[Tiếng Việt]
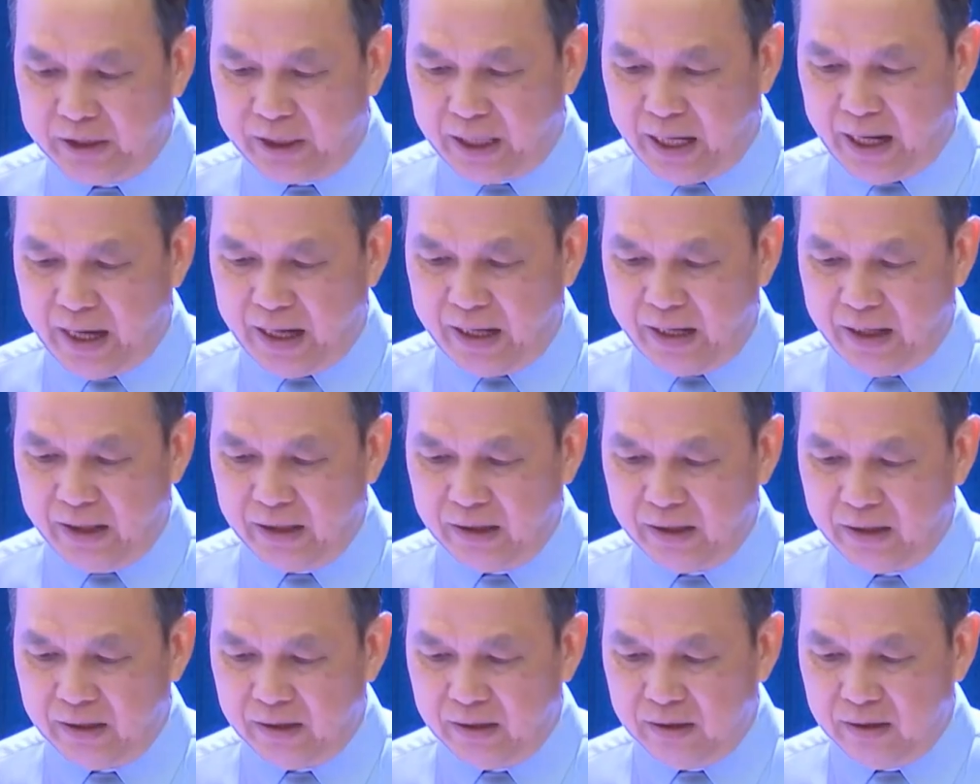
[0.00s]
ra,
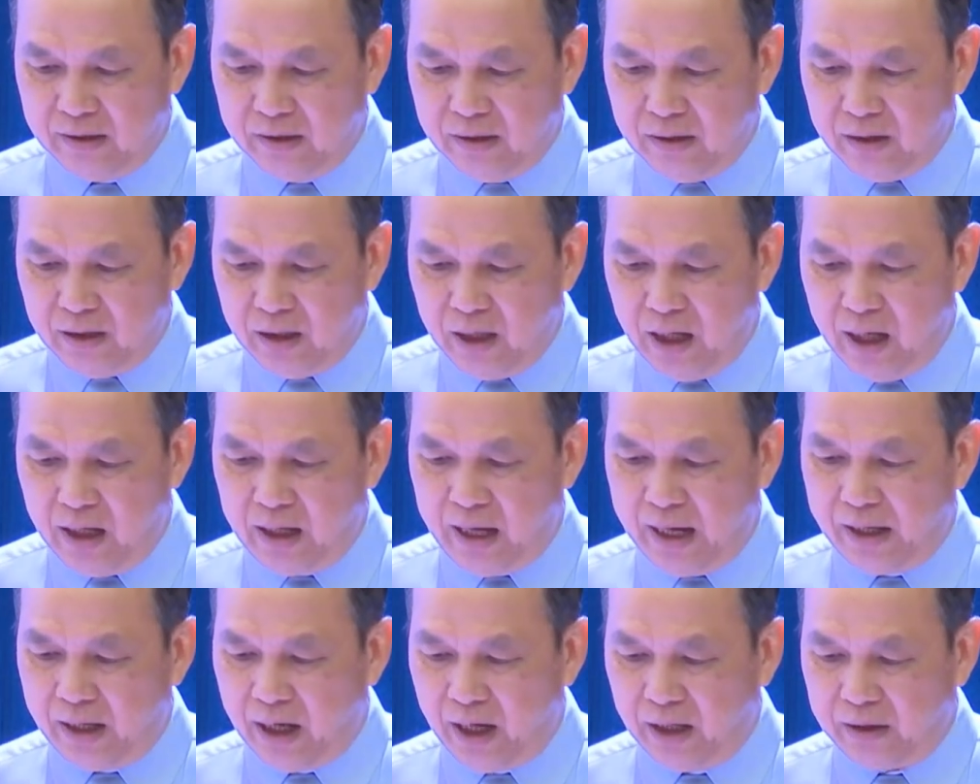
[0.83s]
hơn
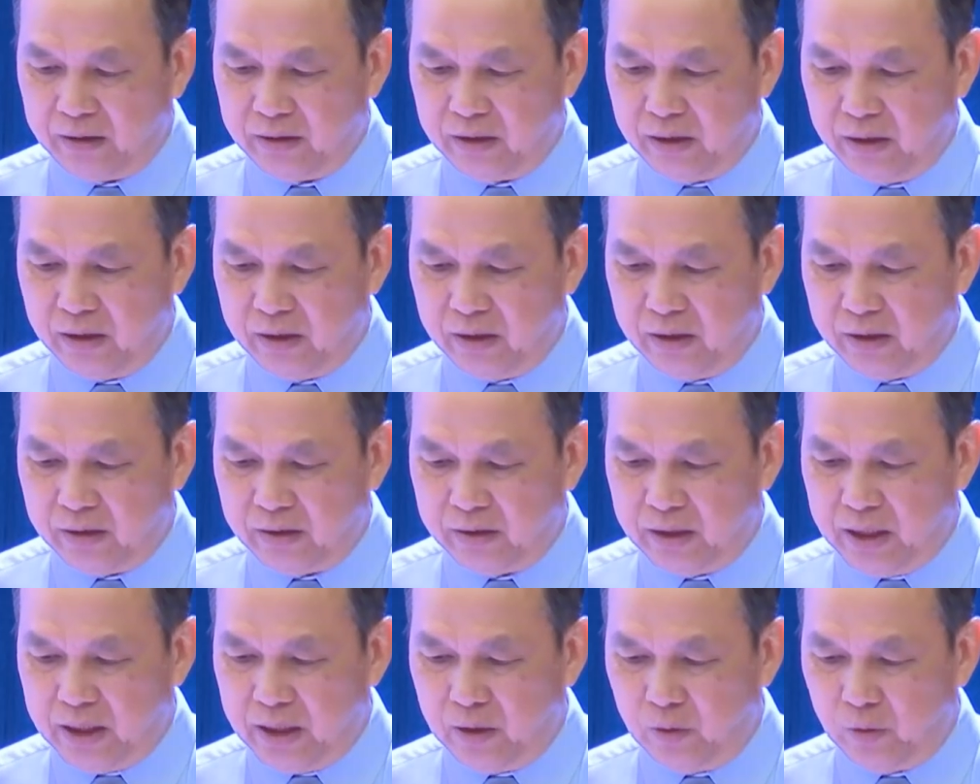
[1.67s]
ai hết,
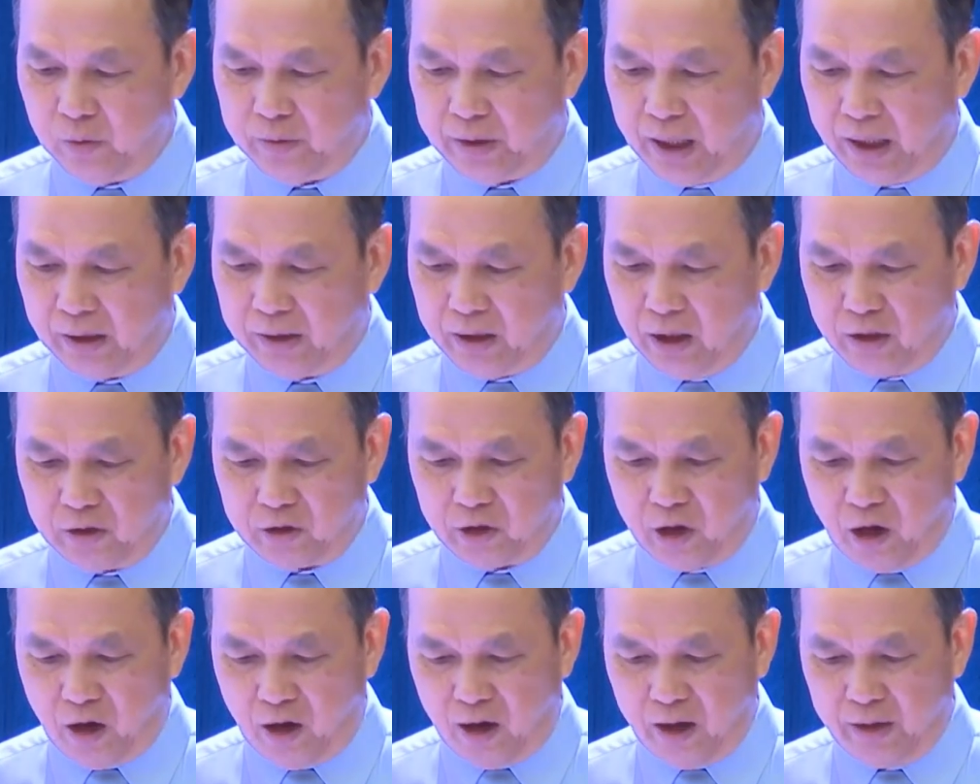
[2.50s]
đều nhận thức
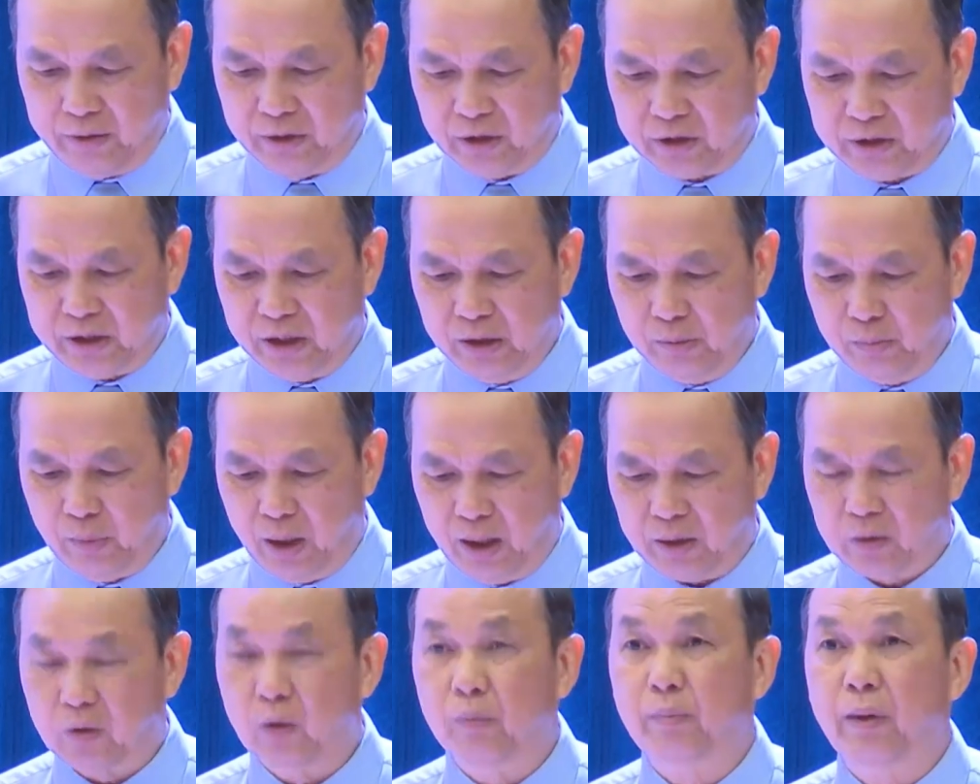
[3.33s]
rõ được sứ
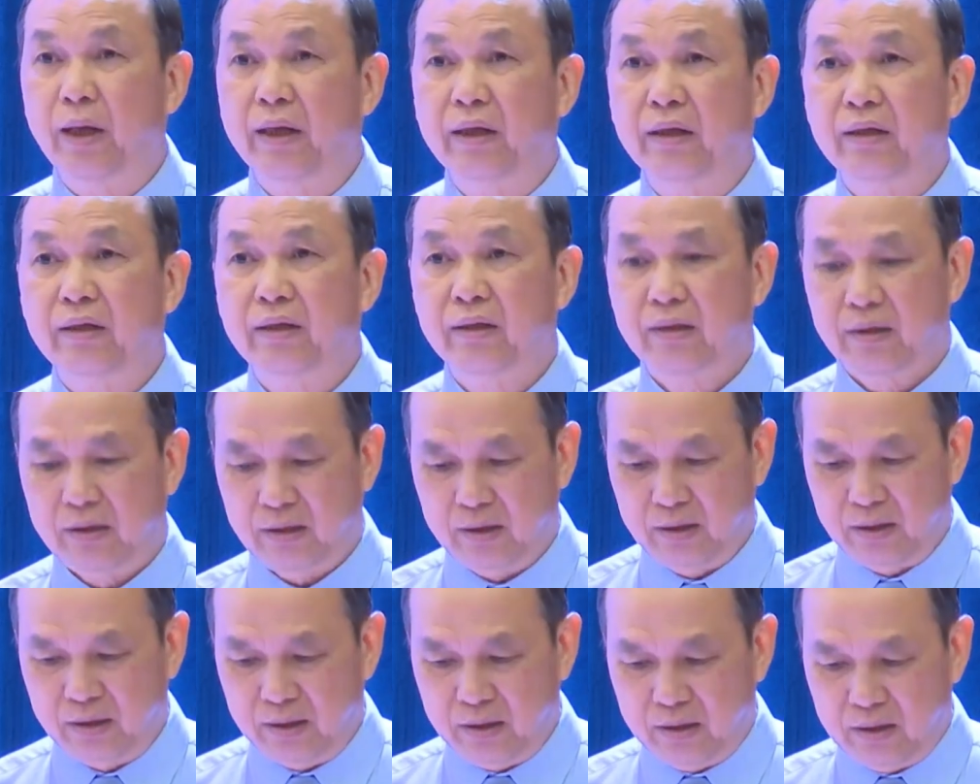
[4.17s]
mệnh của mình
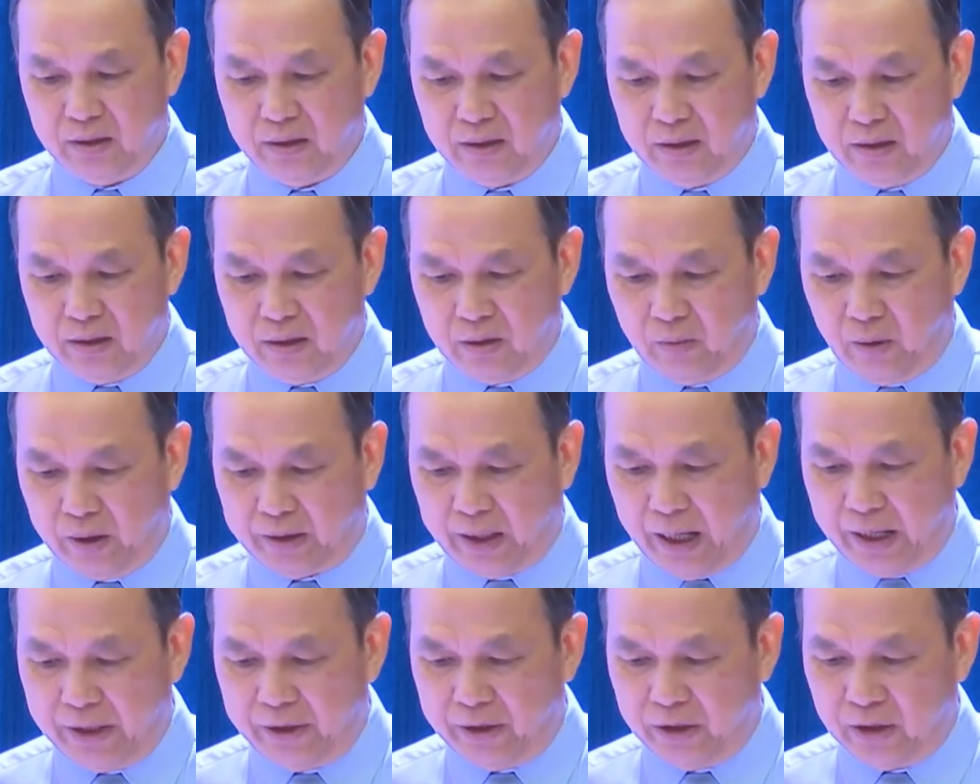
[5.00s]
và
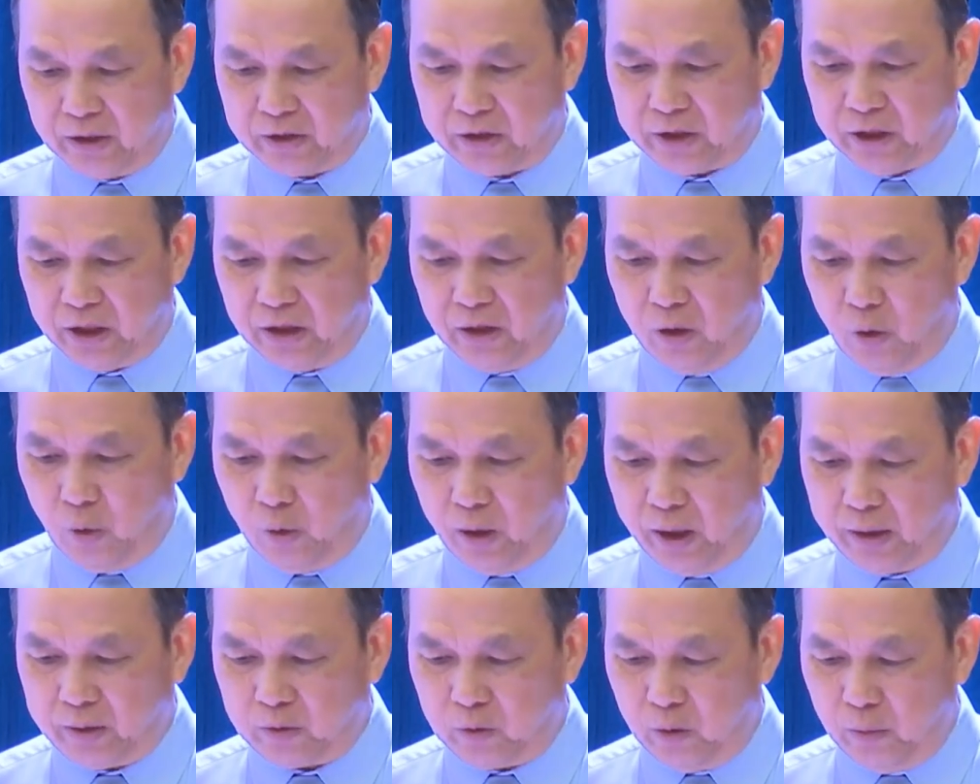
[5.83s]
thấy được sự
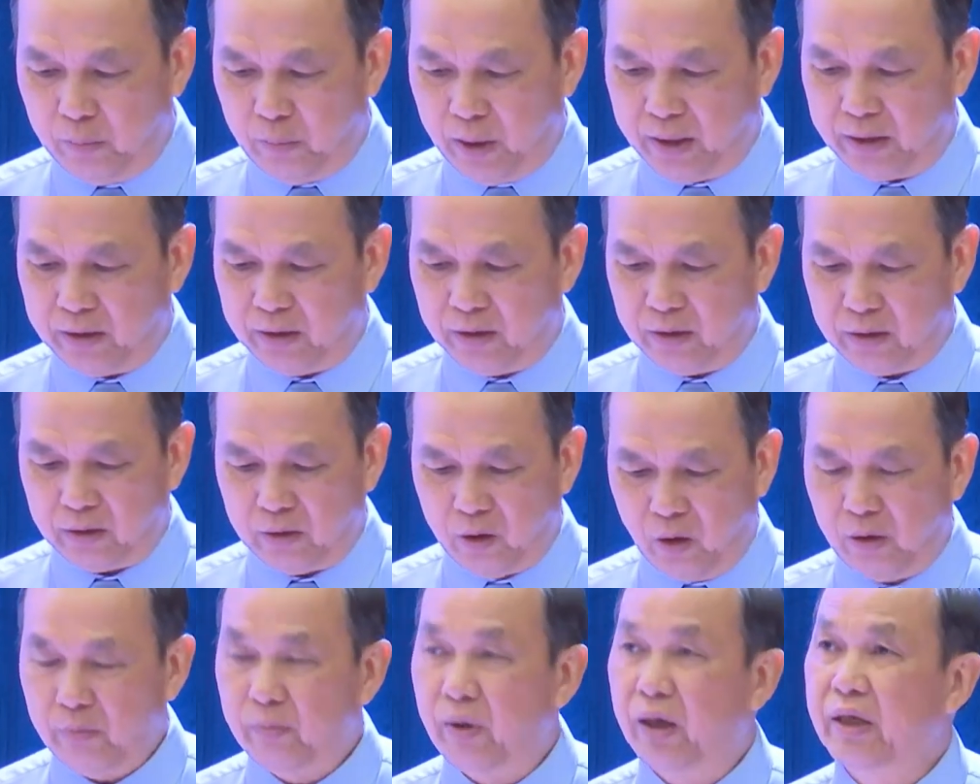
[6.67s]
hữu ích của mình
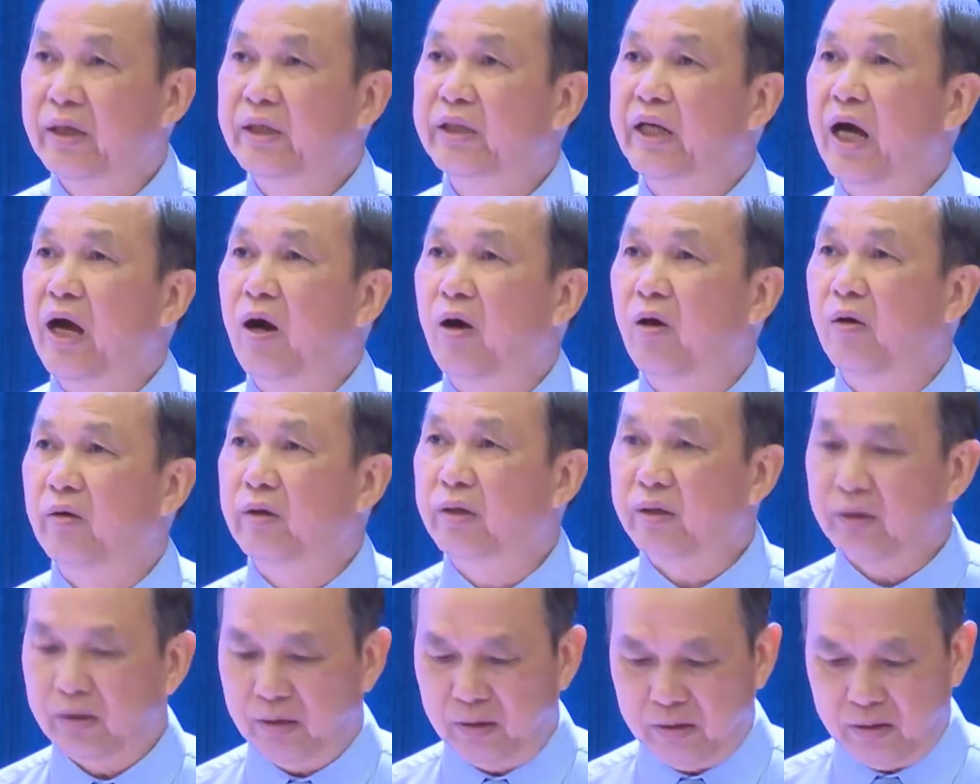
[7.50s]
đối với xã hội,
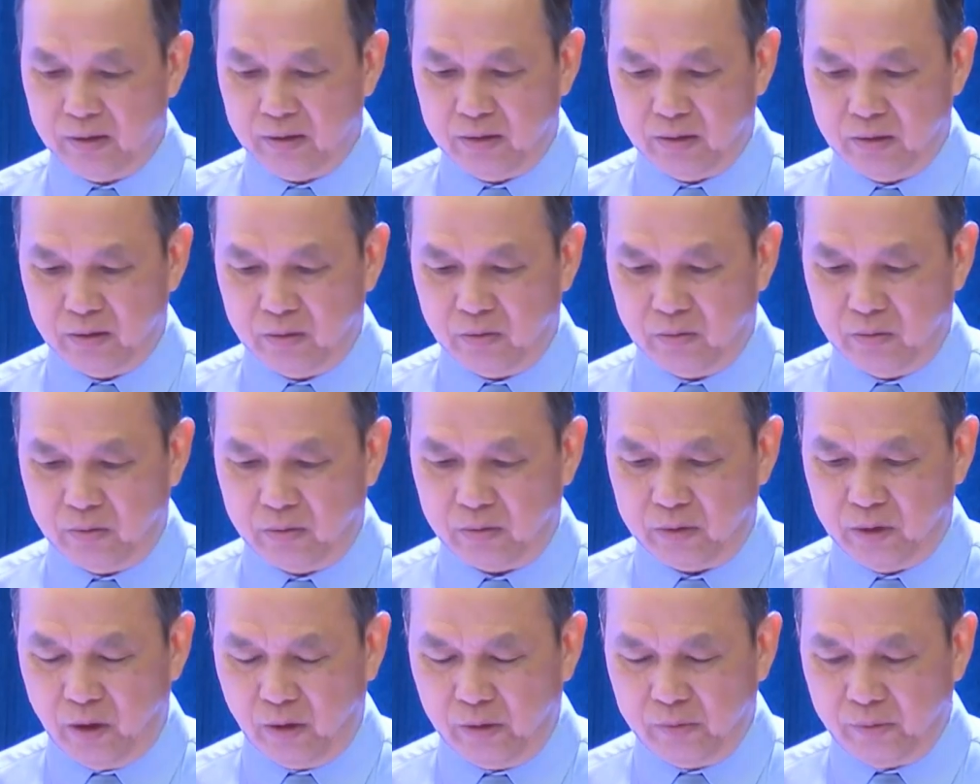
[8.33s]

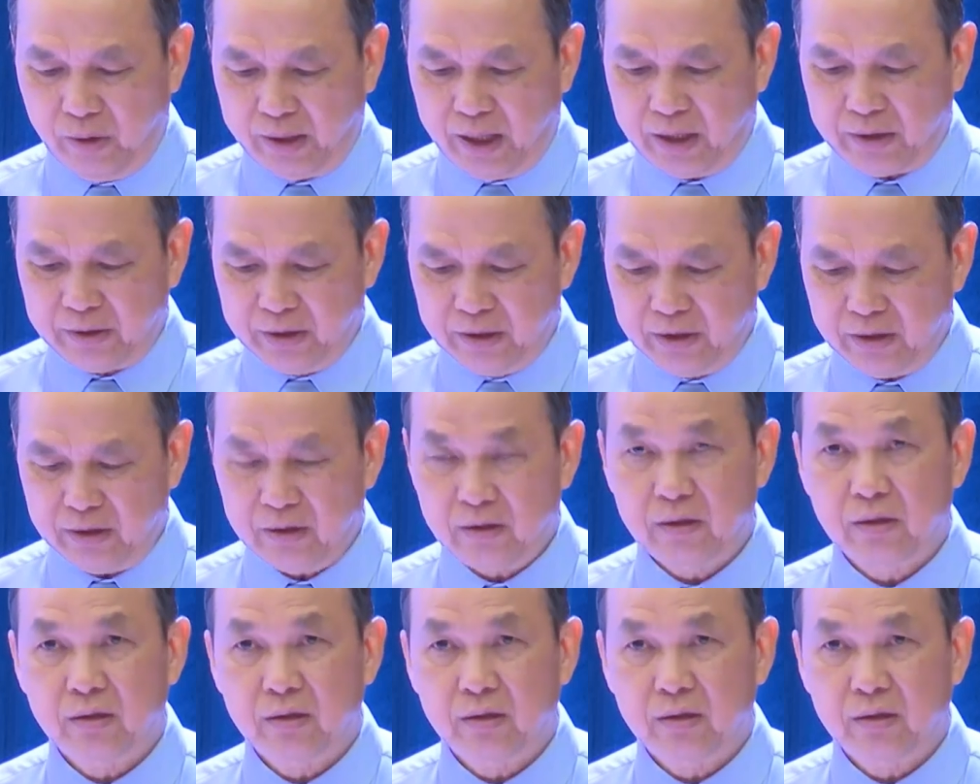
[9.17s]
đối với đất nước.